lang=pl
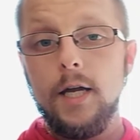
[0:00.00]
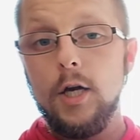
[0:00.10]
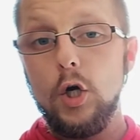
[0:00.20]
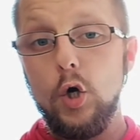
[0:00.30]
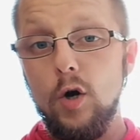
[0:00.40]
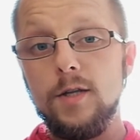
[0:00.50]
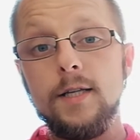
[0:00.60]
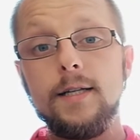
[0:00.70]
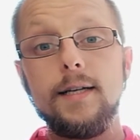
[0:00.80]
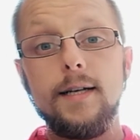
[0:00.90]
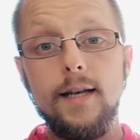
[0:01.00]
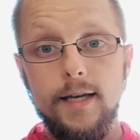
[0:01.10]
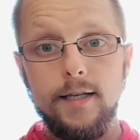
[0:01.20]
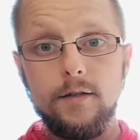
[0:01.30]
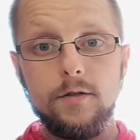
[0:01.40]
Golden
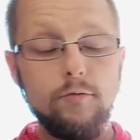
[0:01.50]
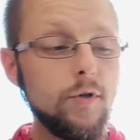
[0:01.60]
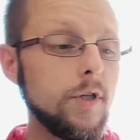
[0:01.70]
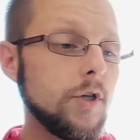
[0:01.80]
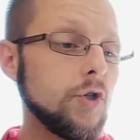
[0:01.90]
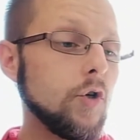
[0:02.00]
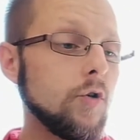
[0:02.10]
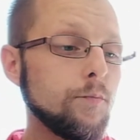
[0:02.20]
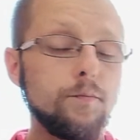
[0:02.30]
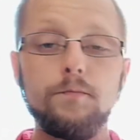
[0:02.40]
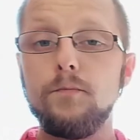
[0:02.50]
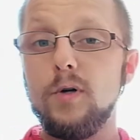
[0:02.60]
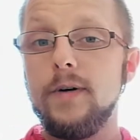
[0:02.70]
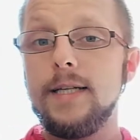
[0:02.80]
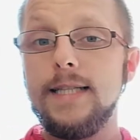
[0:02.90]
Lake, Złote Jezioro,
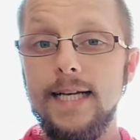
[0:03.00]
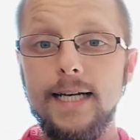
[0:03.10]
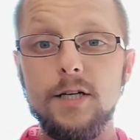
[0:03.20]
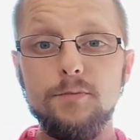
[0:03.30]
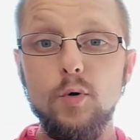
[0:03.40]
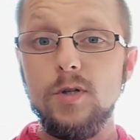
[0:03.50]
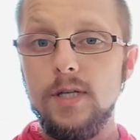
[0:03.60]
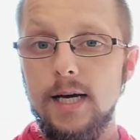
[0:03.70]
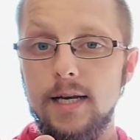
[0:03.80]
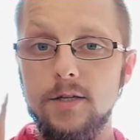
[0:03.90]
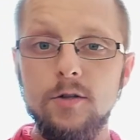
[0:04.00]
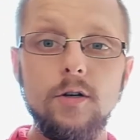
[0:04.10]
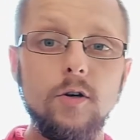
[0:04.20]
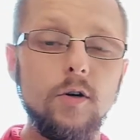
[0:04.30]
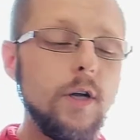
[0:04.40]
browar The Garage Monks, ale nie
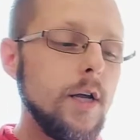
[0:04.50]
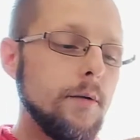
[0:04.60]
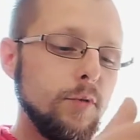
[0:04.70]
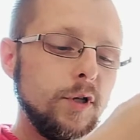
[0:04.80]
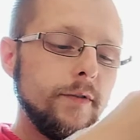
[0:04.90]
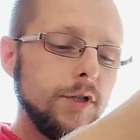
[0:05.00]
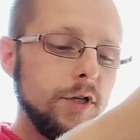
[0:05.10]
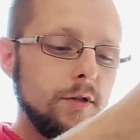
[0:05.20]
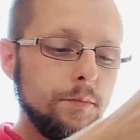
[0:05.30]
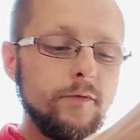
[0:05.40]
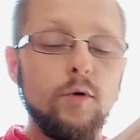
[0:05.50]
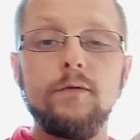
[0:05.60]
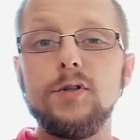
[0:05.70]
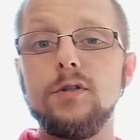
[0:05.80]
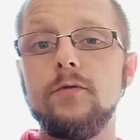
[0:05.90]
tylko, ponieważ jest to piwo
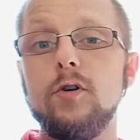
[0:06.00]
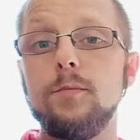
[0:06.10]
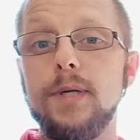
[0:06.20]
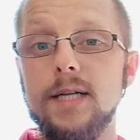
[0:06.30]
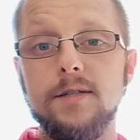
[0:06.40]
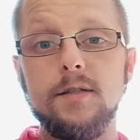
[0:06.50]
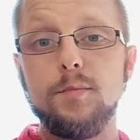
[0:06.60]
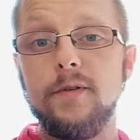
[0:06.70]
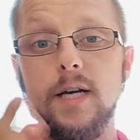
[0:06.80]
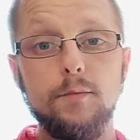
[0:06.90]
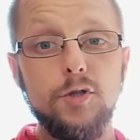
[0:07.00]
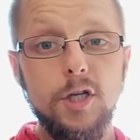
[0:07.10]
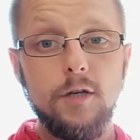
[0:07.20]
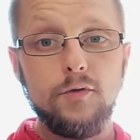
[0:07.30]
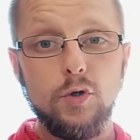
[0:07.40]
uważone w kooperacji z browarem
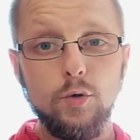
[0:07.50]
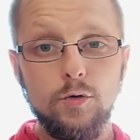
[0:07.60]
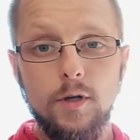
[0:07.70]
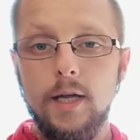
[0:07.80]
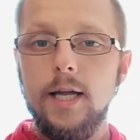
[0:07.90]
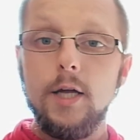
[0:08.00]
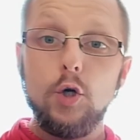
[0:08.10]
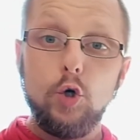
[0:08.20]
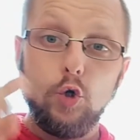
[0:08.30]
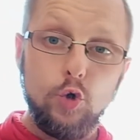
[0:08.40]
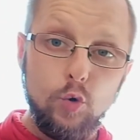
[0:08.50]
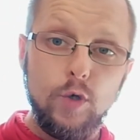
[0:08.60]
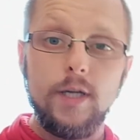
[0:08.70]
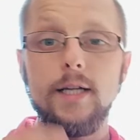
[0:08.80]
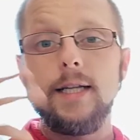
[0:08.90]
Dziki Wschód, który